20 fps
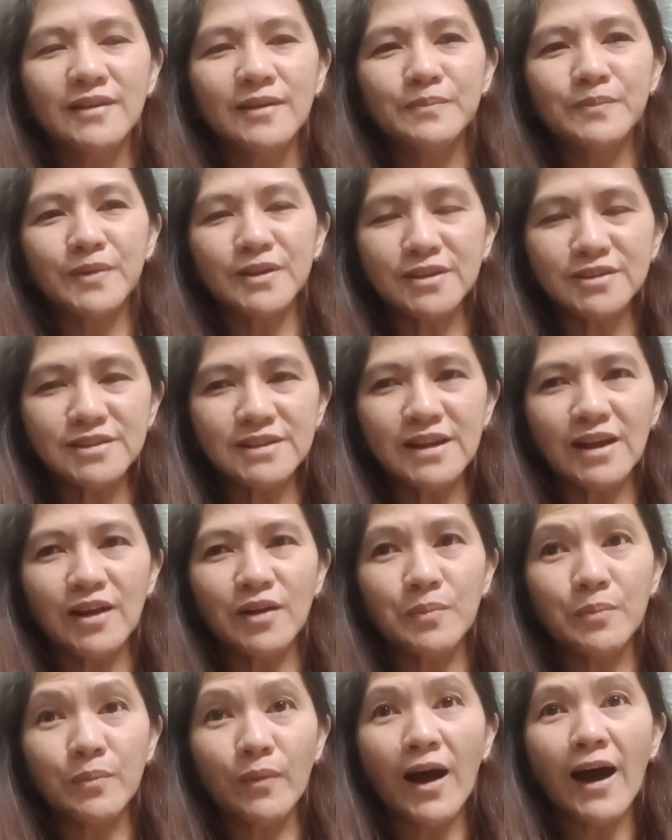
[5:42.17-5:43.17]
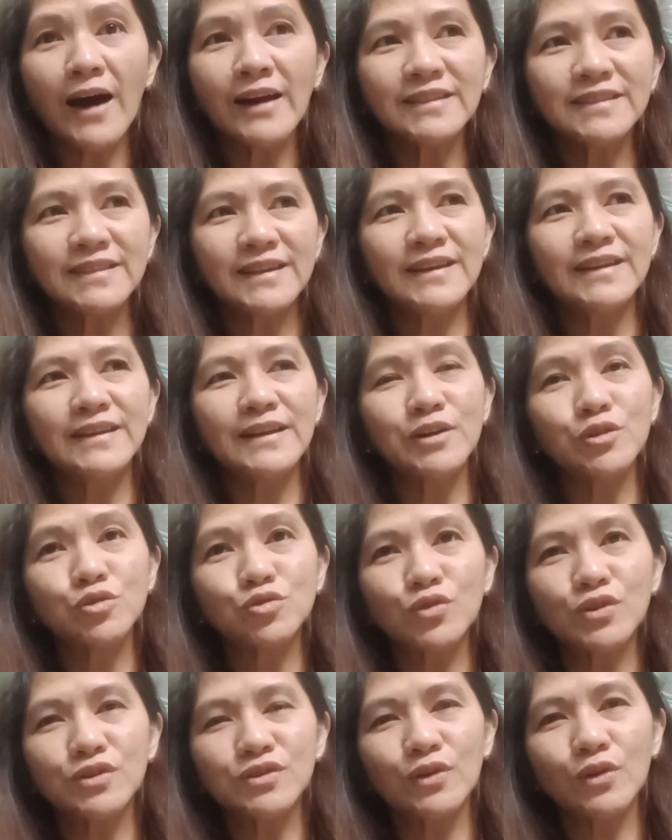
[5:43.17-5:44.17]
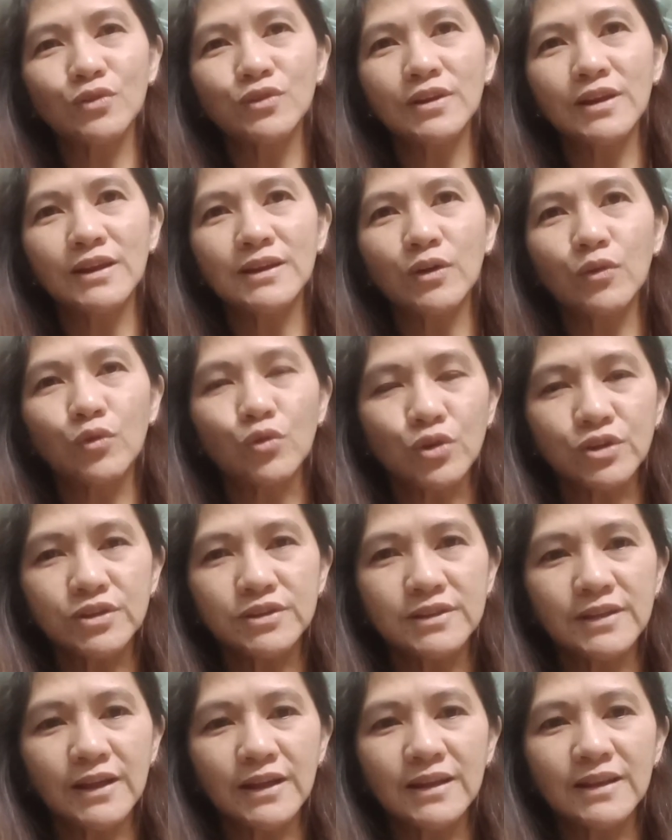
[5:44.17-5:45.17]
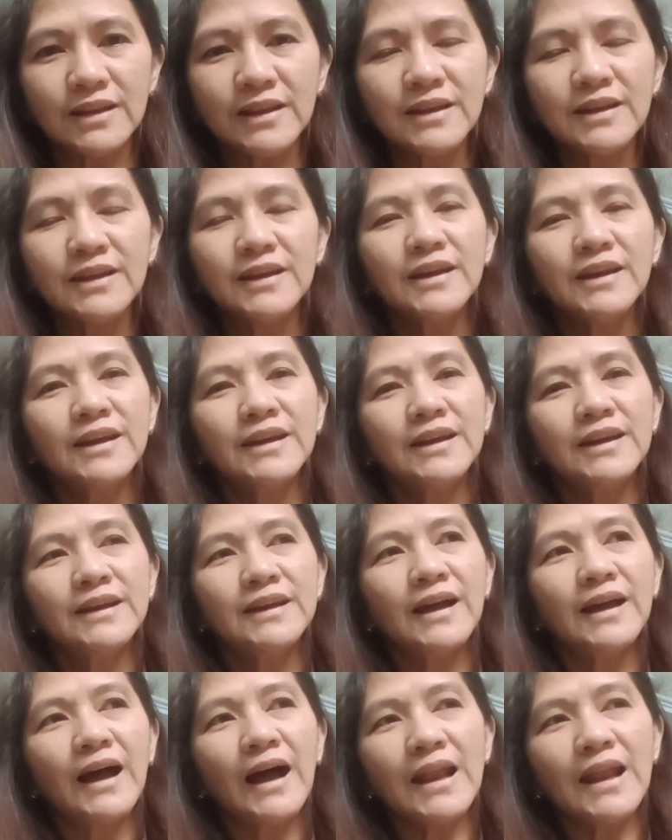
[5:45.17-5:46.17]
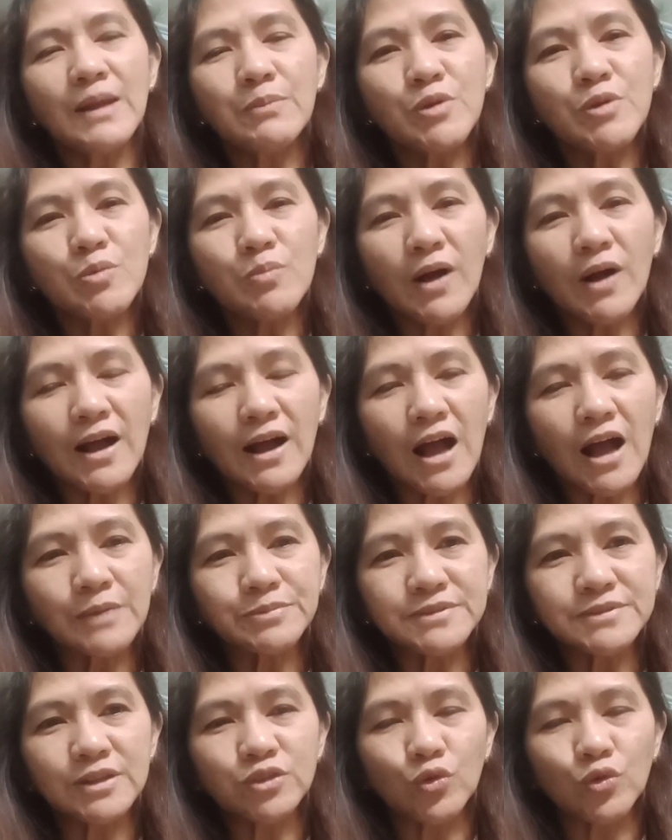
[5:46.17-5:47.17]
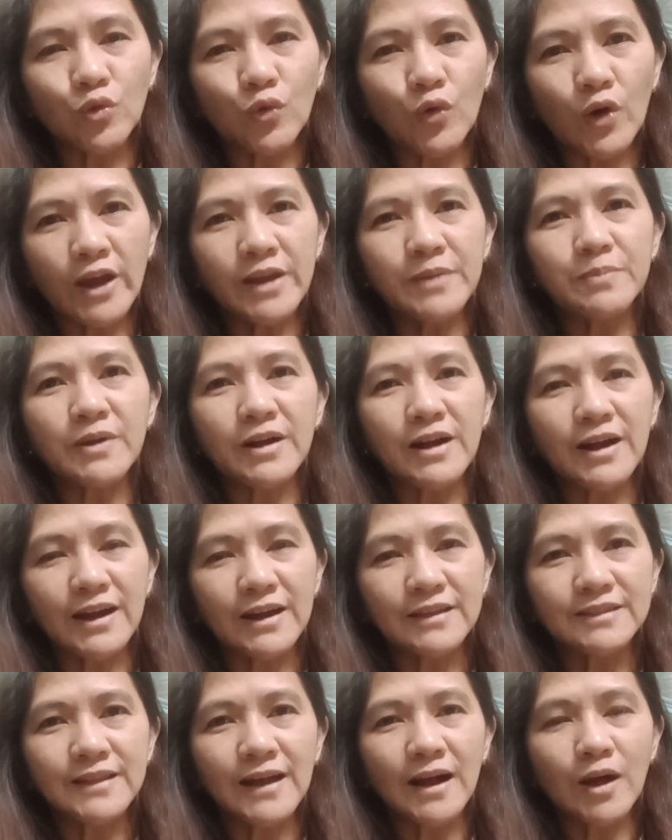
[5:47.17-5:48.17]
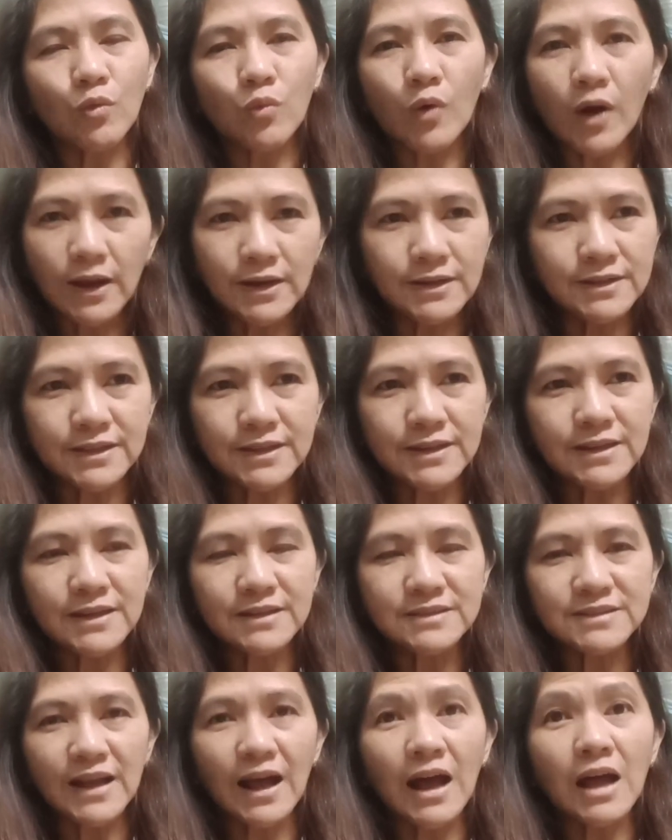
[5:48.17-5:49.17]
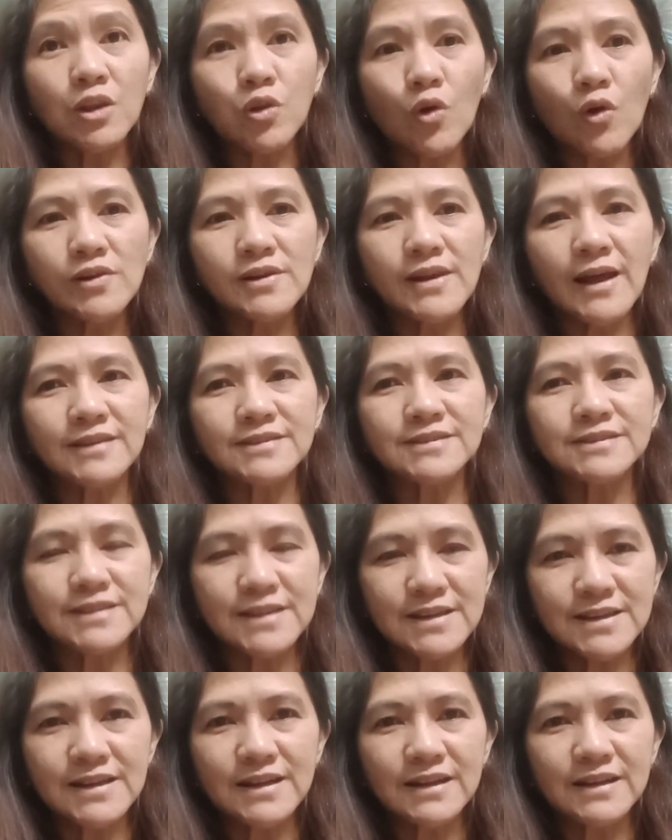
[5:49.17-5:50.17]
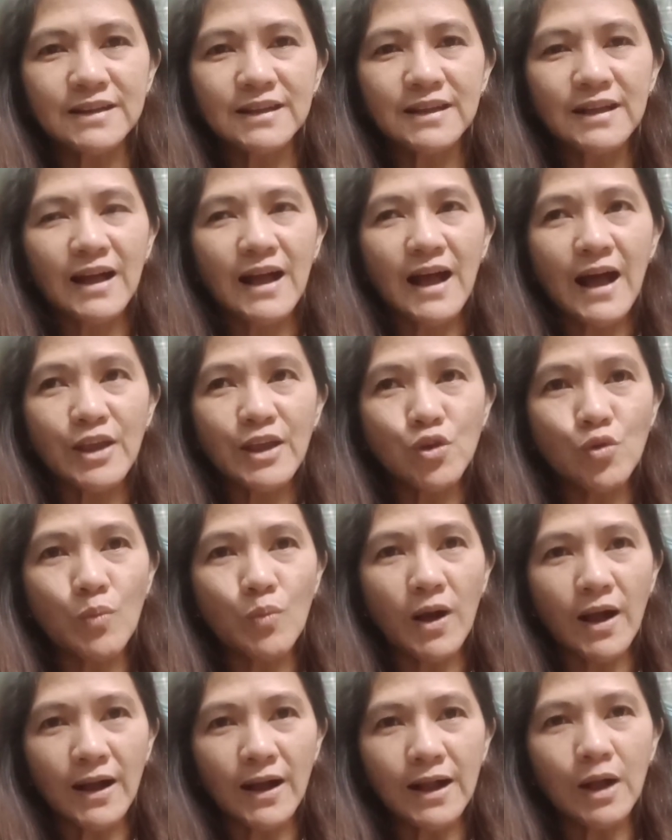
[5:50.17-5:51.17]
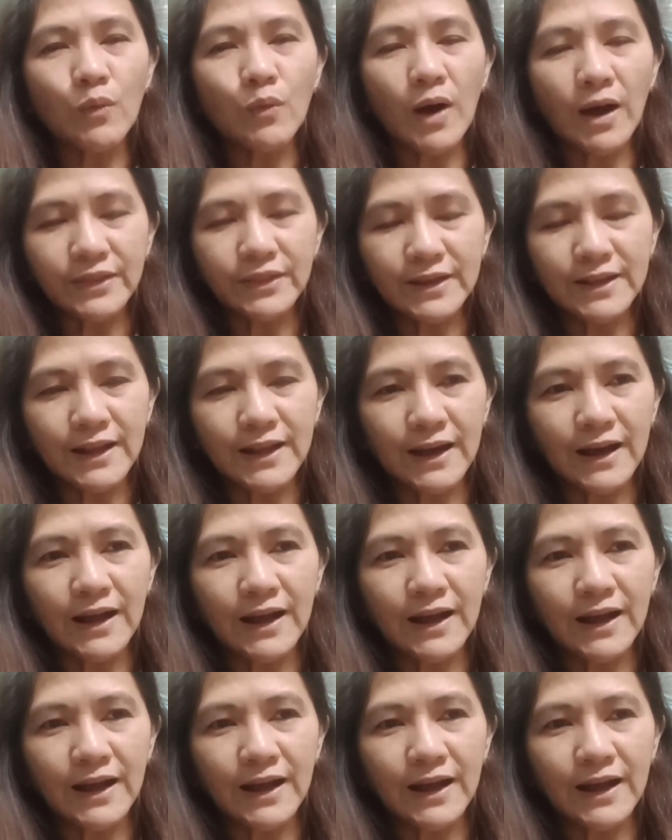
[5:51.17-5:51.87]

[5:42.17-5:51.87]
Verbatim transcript: kaya siya na, maarte na gusto rin nila ng original. Alam mo yung mga cups na to ay magagandang quality. Saka long lasting yung mga gawa nila.